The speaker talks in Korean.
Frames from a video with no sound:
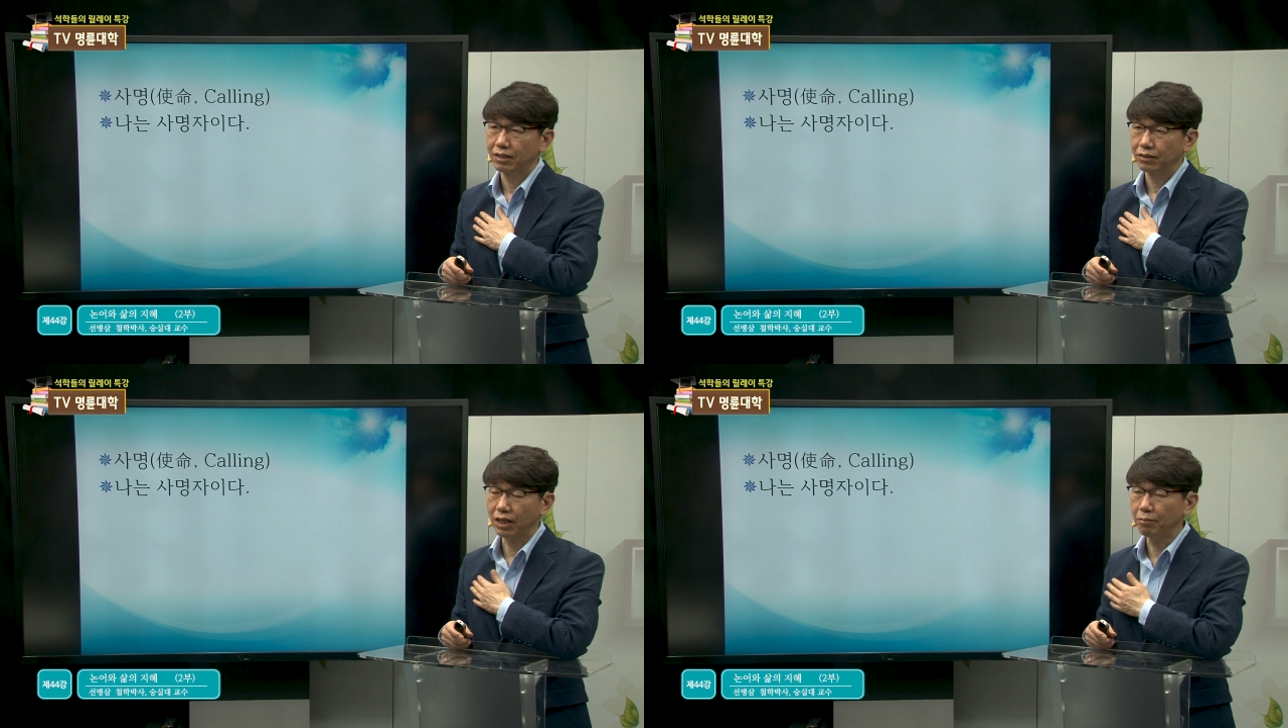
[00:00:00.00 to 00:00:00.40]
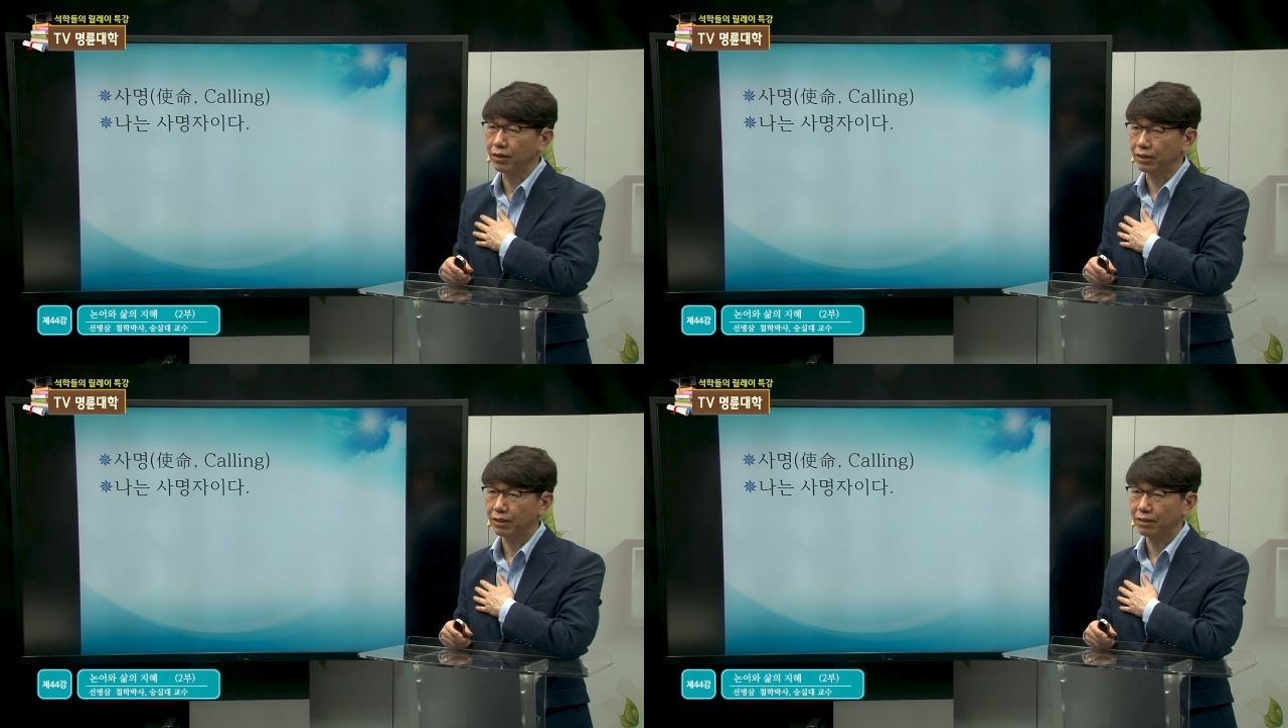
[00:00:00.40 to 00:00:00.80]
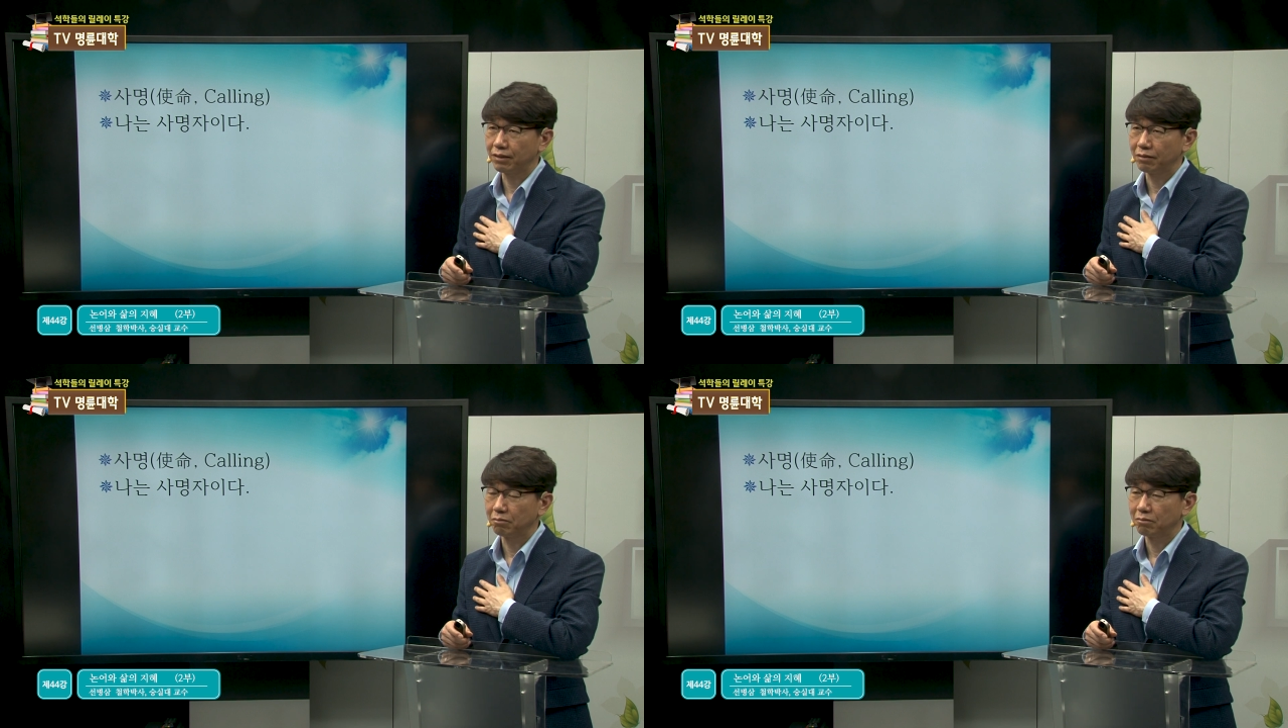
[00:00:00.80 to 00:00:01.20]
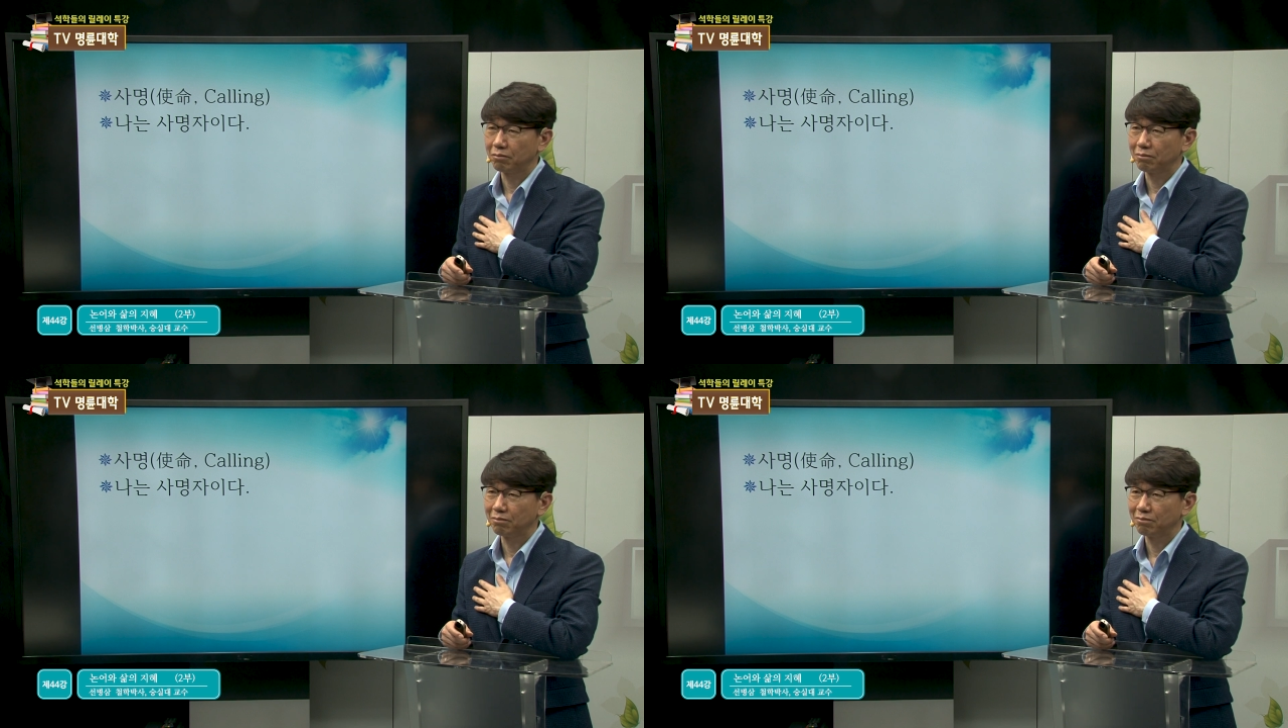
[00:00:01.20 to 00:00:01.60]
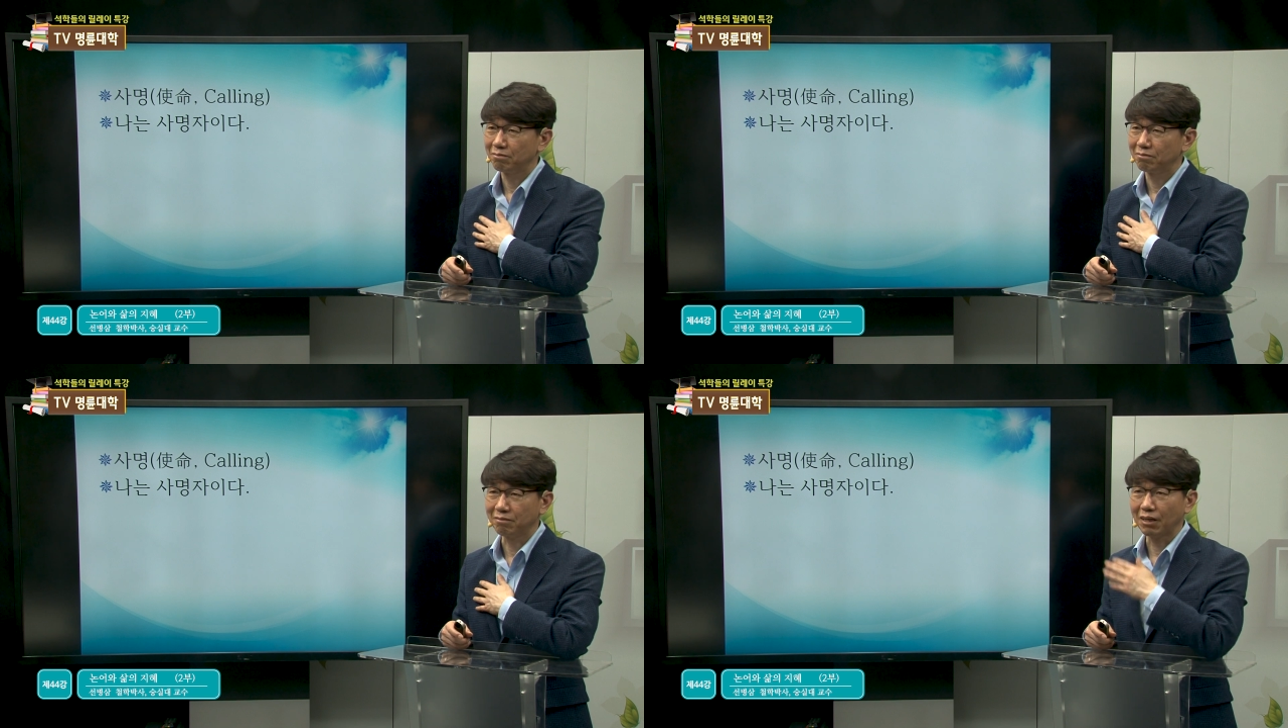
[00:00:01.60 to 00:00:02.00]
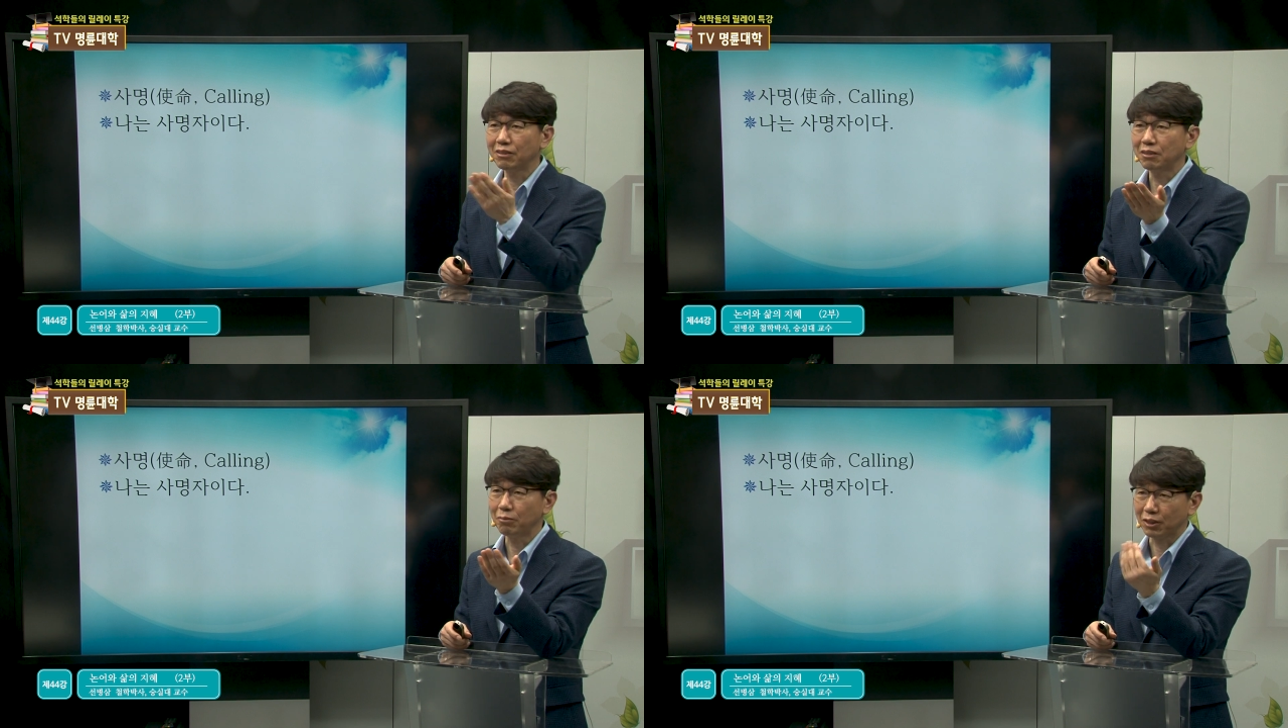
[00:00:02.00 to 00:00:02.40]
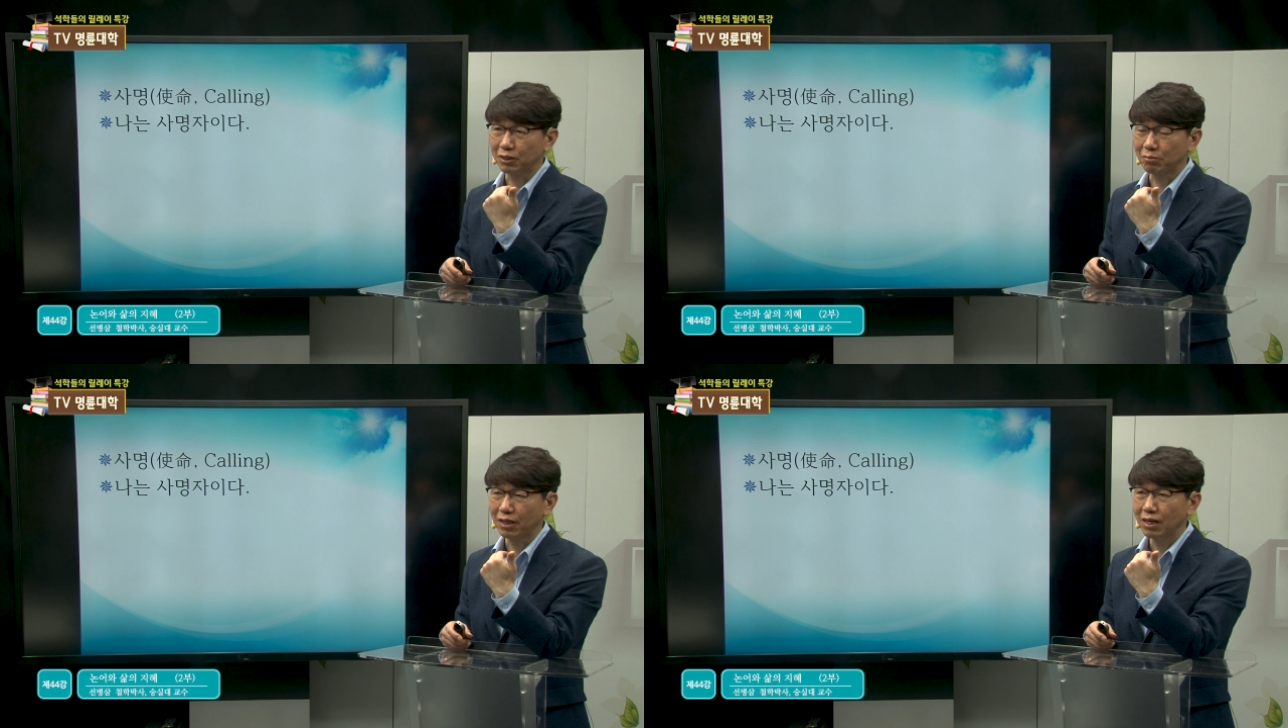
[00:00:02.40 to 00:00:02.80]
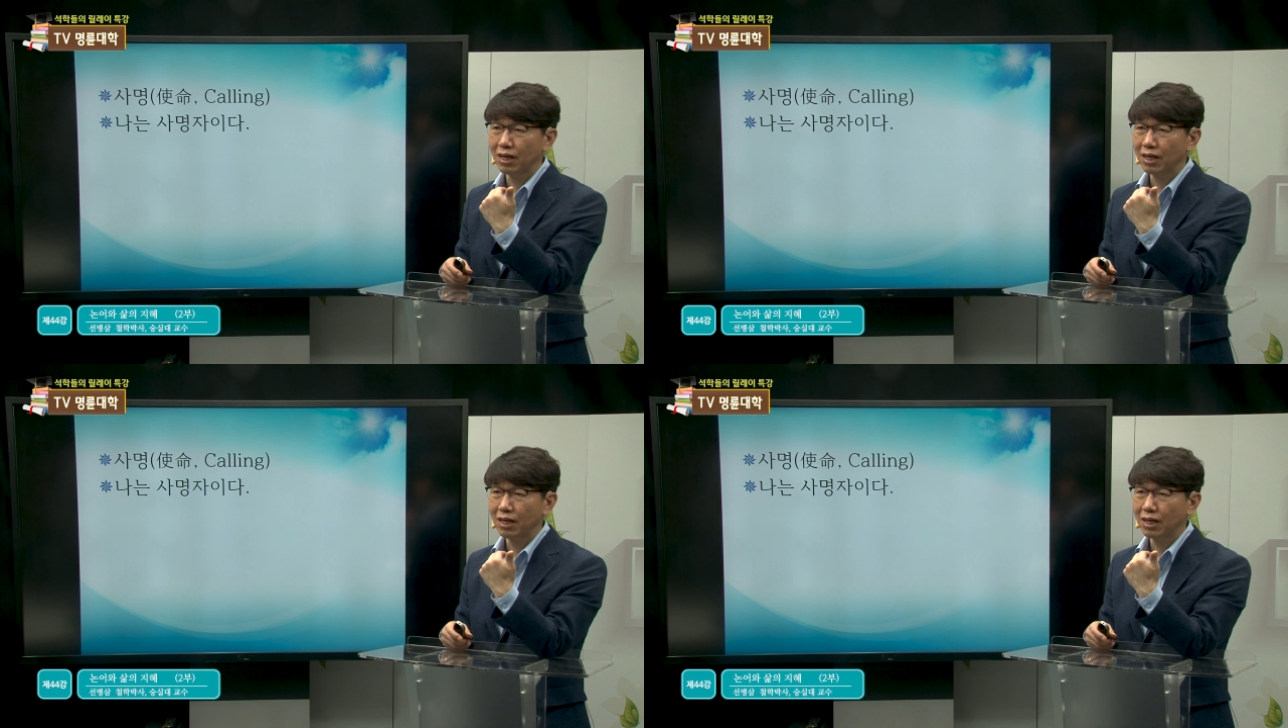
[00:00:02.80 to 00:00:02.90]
사명이에요. 하늘이 명했습니다.